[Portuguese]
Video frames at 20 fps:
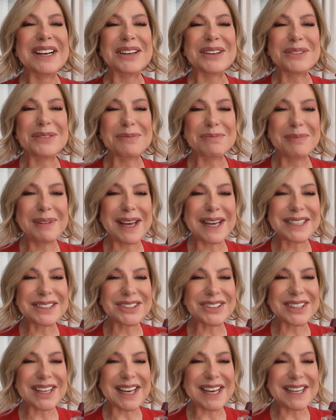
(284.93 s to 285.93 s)
Um
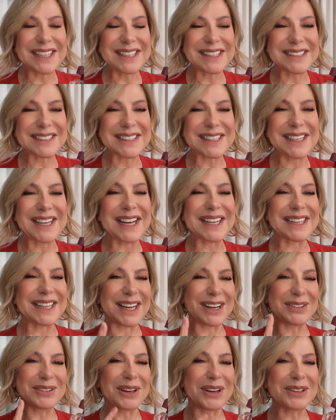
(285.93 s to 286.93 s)
beijo, queridos, e
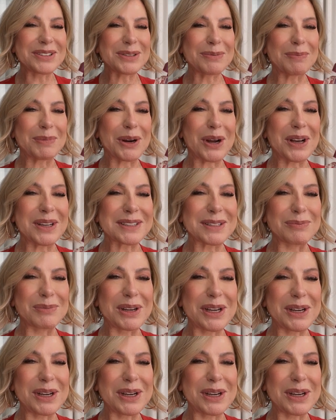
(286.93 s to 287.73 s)
até o nosso próximo